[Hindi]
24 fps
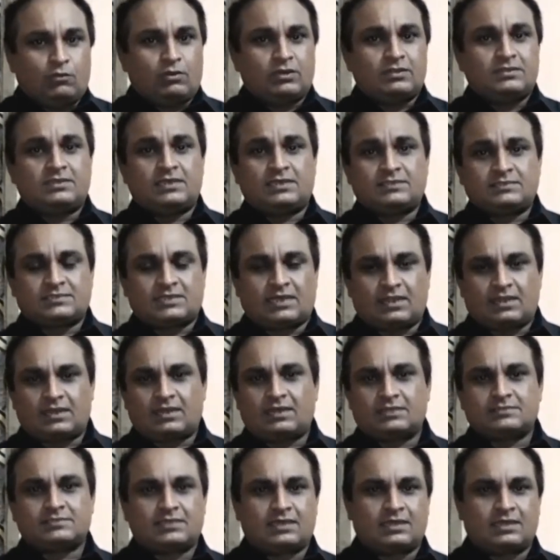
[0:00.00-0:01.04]
और ये सारा
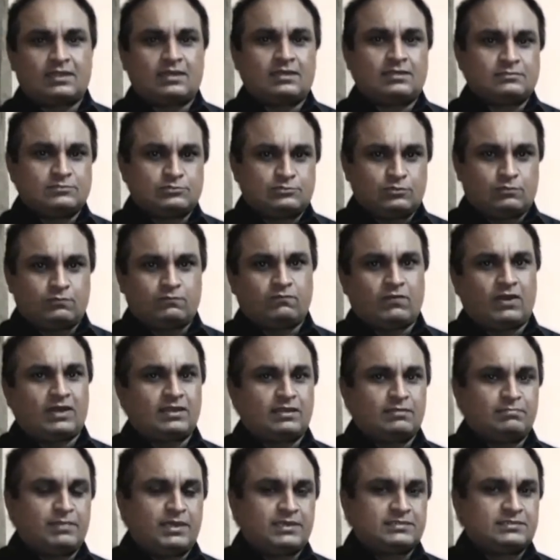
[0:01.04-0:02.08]
का सारा जो
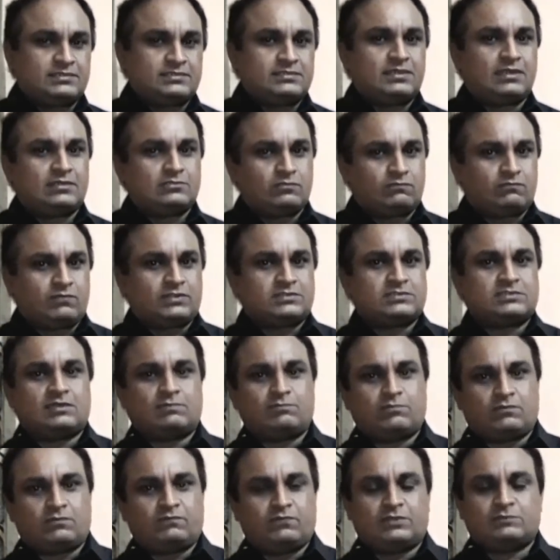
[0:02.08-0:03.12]
वायरल मैसेज हैं जो
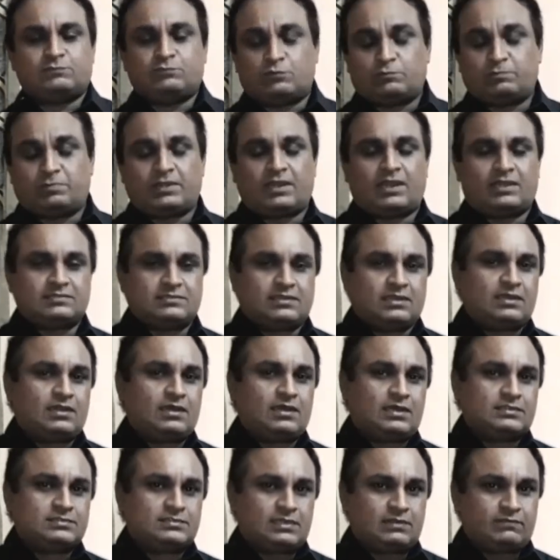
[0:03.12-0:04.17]
व्हाट्सअप और फेसबुक पर आजकल
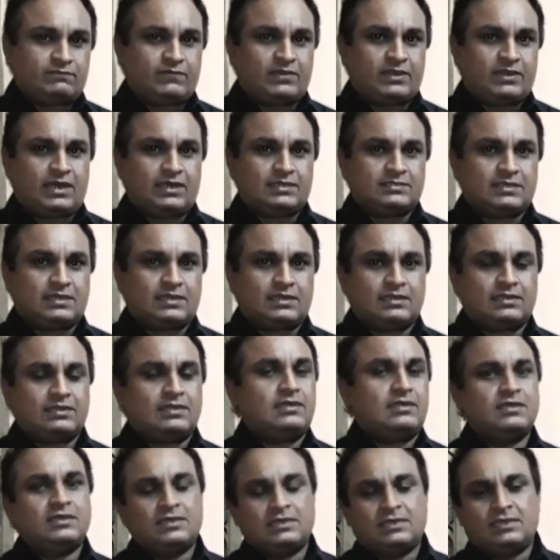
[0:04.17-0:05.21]
लगातार फैलाए जा रहे
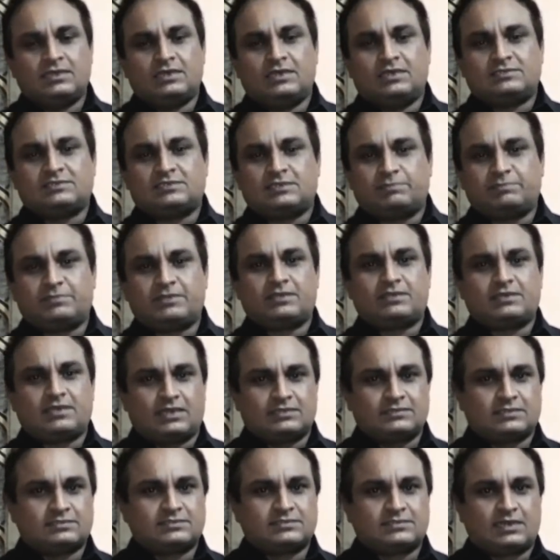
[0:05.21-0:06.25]
हैं इस सब की
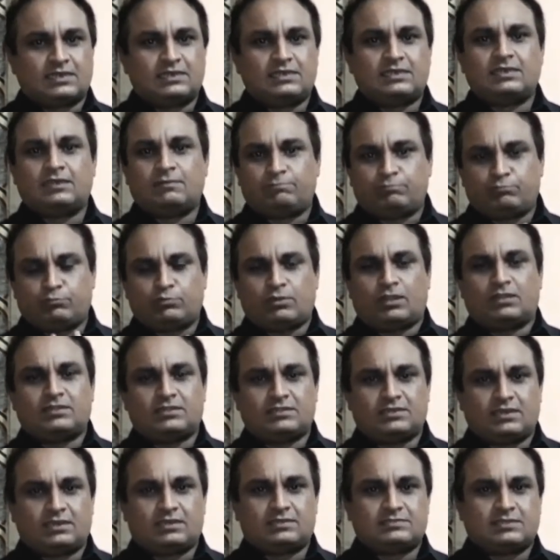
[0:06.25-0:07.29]
क्या सच्चाई है पूरा
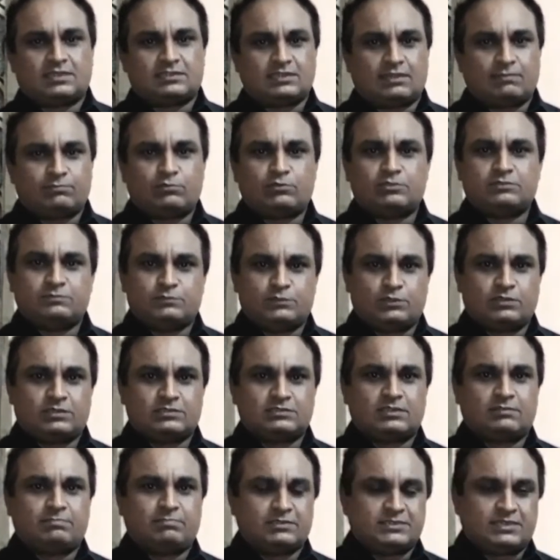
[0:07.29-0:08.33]
डिटेल के साथ आपको इस वीडियो के
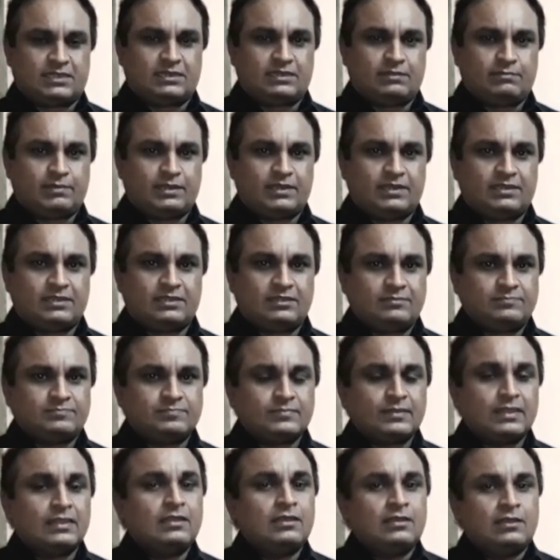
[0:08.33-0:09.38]
अंदर बताने वाले हैं
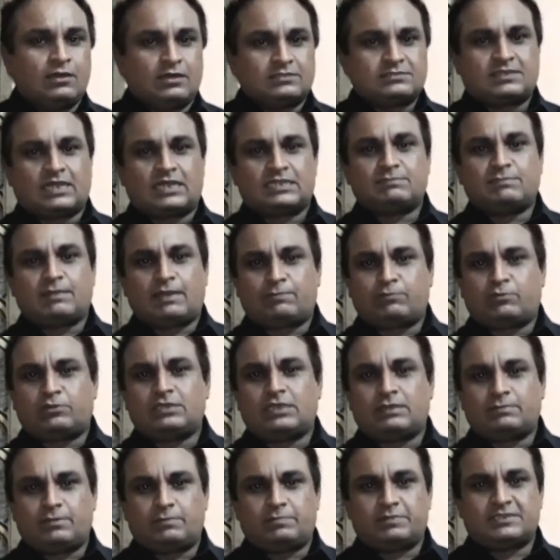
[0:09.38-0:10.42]
और साथ में आपको
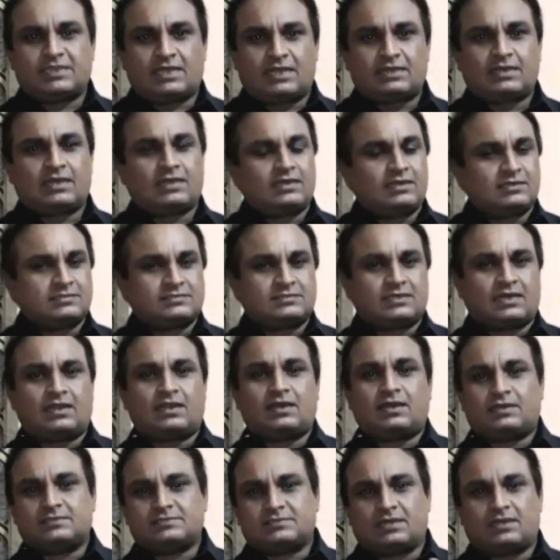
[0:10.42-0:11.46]
ये भी बताएंगे कि ये
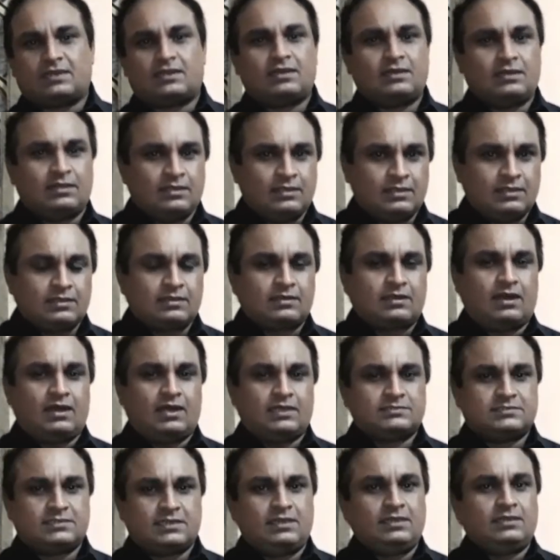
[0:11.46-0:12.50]
सारा का सारा
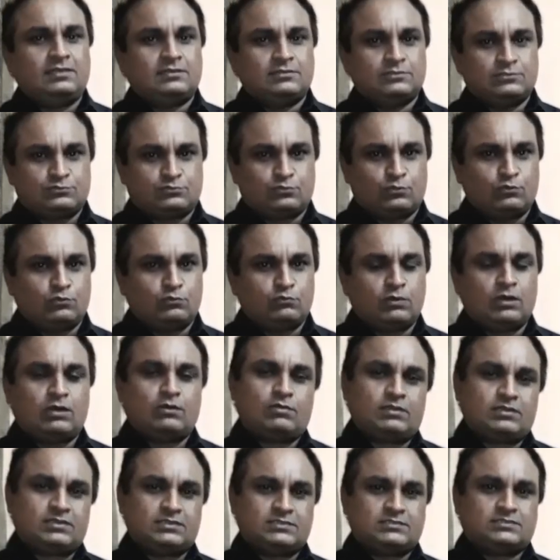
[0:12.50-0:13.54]
कहाँ से शुरू हुआ
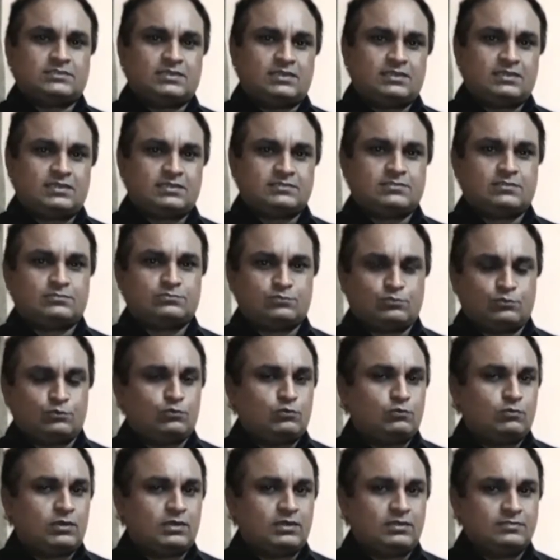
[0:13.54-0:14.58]
और किस तरीके से
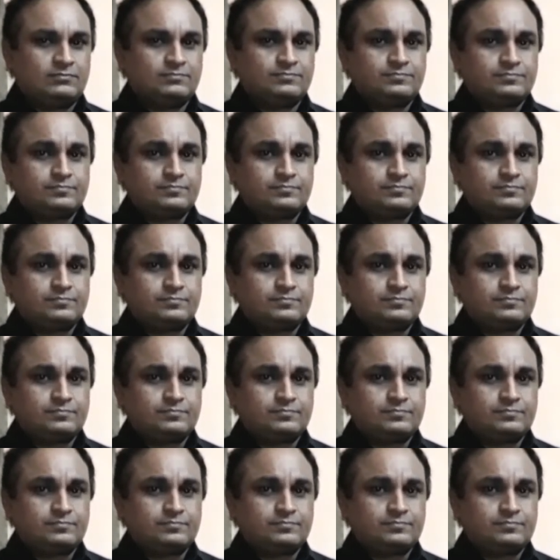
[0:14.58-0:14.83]
शुरू हुआ